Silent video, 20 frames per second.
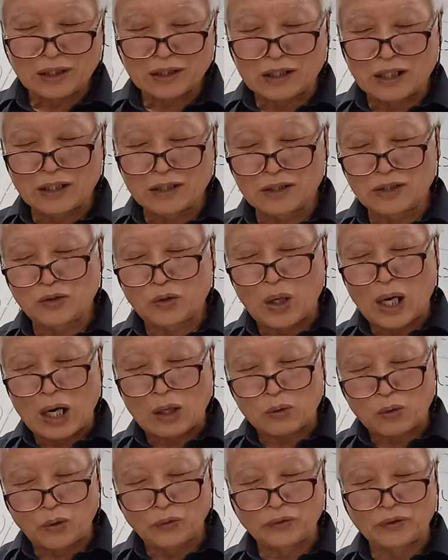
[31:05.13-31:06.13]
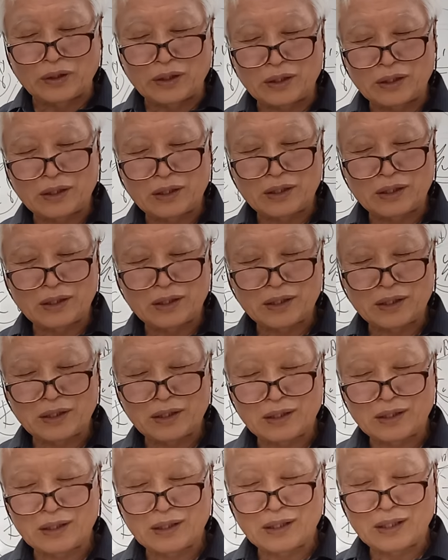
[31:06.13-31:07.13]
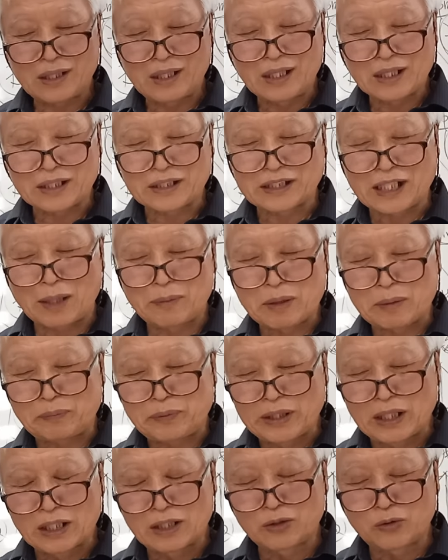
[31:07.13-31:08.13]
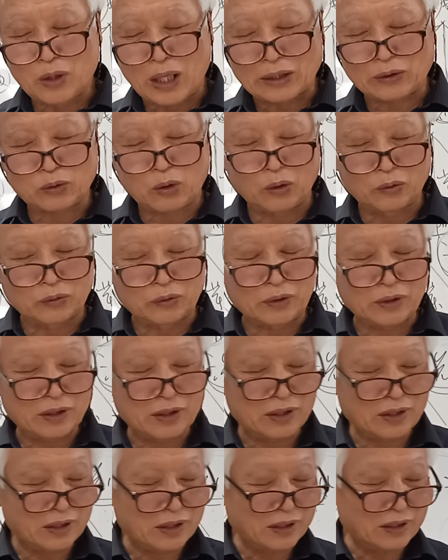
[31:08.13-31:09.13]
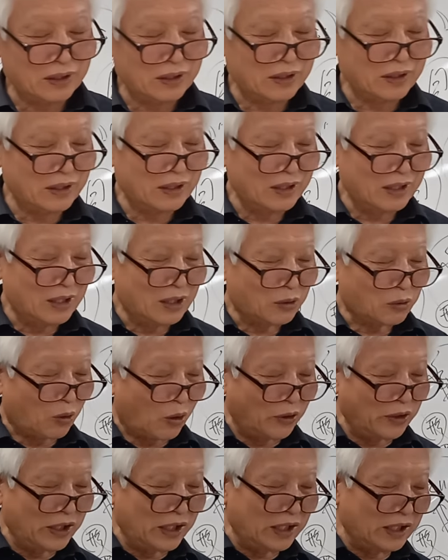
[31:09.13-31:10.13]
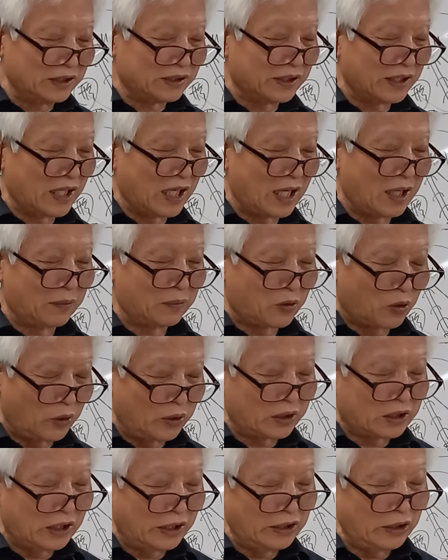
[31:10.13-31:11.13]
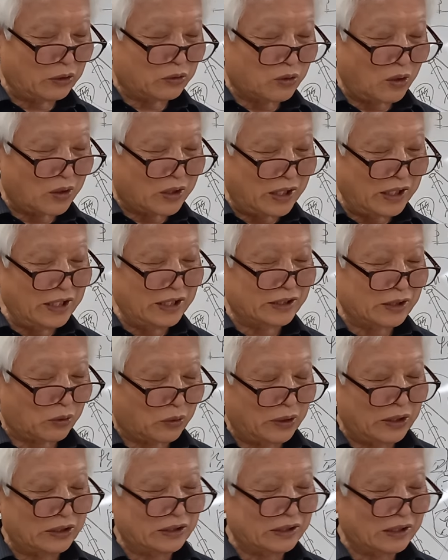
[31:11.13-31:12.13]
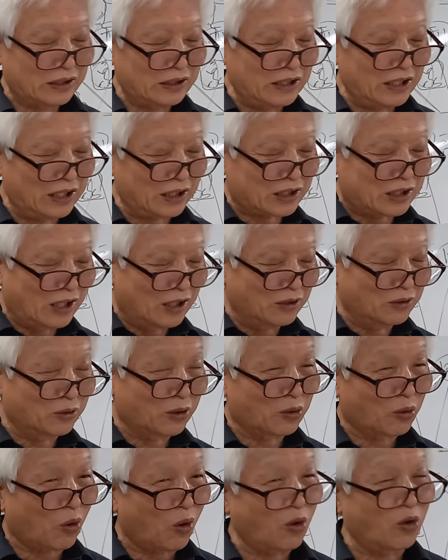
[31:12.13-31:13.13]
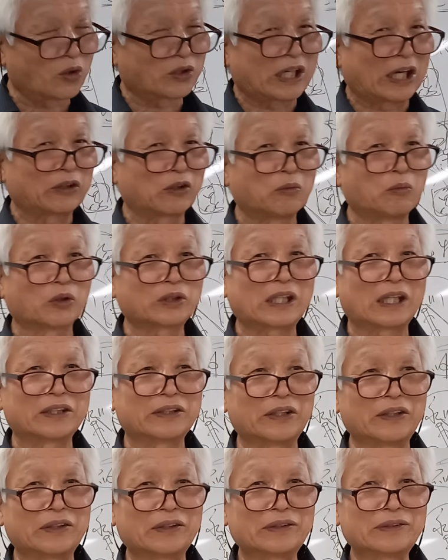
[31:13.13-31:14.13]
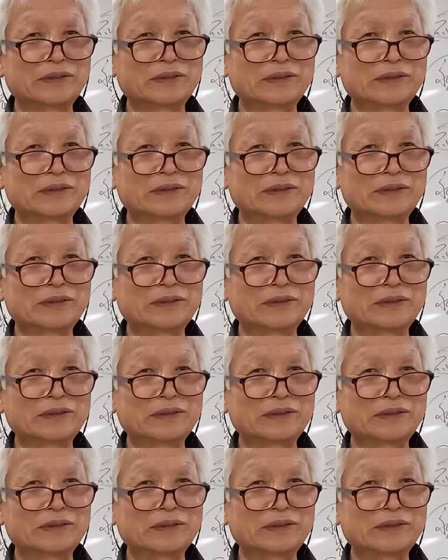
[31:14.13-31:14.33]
건과 건, 그 다음에 병과 통, 건이 있어야 건이 있고 건이 있어 건이 있지. 이 건고는 홀로 작용을 못하거든요.